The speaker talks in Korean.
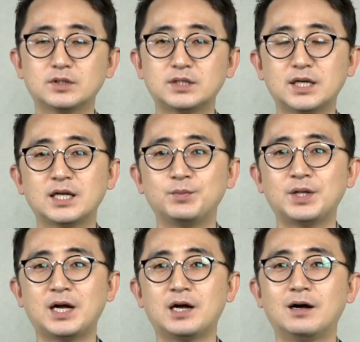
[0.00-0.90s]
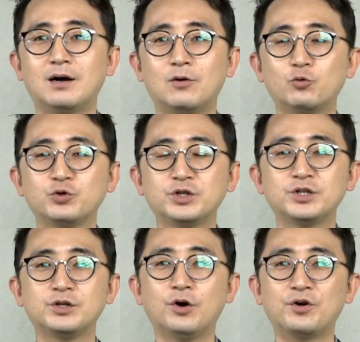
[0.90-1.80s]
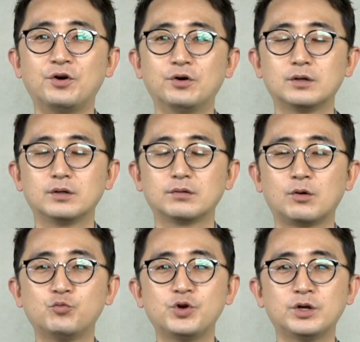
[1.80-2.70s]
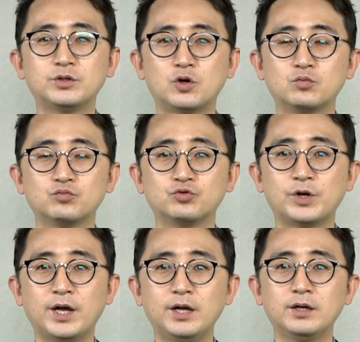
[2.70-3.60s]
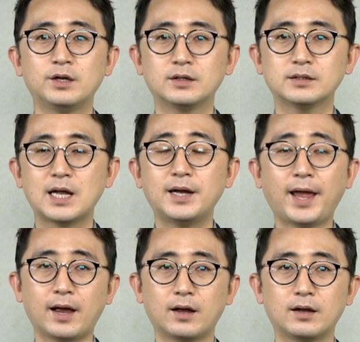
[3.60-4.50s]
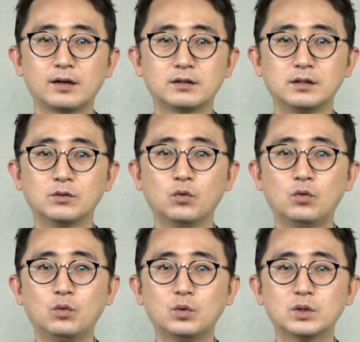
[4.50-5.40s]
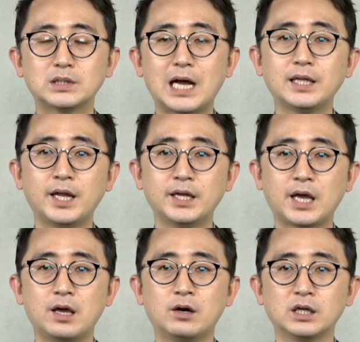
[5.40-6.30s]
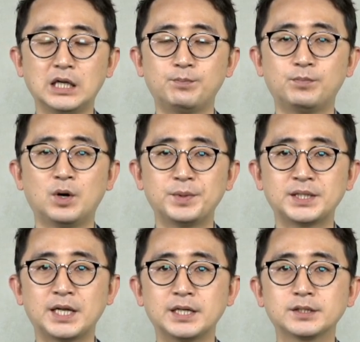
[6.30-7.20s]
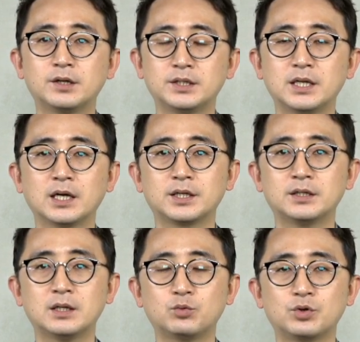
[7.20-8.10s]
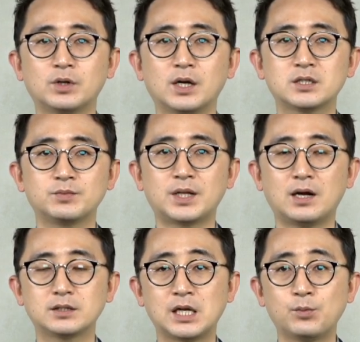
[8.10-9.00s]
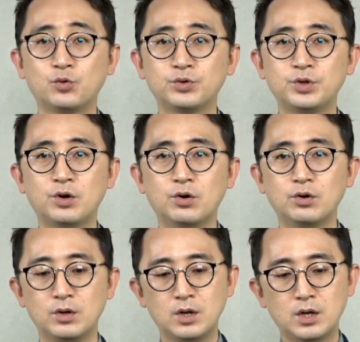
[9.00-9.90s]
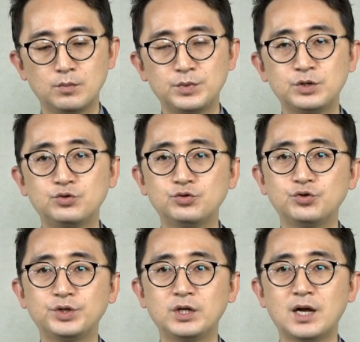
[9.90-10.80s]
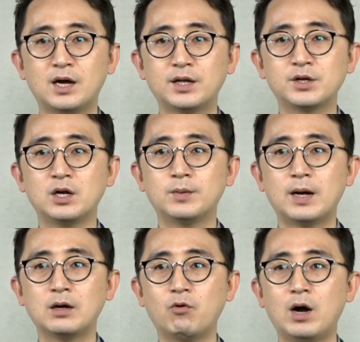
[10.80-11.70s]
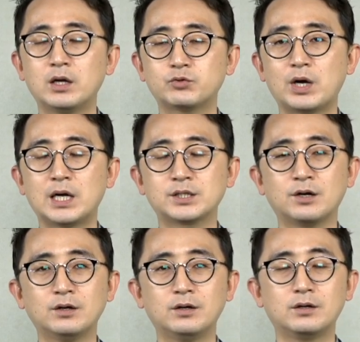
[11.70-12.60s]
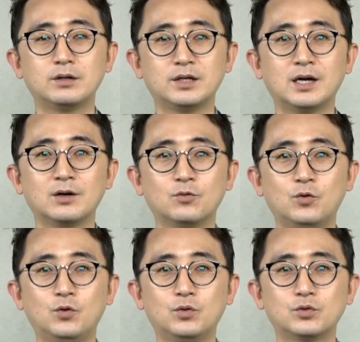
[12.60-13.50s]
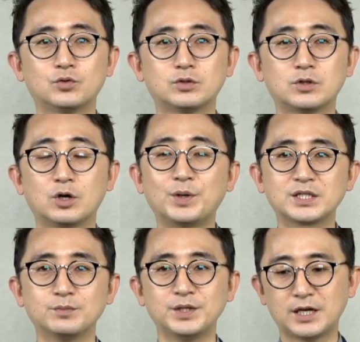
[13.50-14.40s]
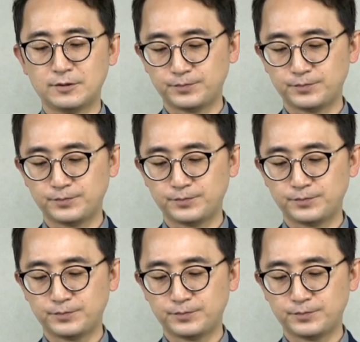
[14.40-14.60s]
시간입니다. 아, 오늘은요, 노무현 정부의 탄핵 그리고 사 대 개혁 입법에 대해서 이야기를 해보도록 하겠습니다. 제목은요, 민주주의를 향한 열망과 좌절이라고 적어봤습니다.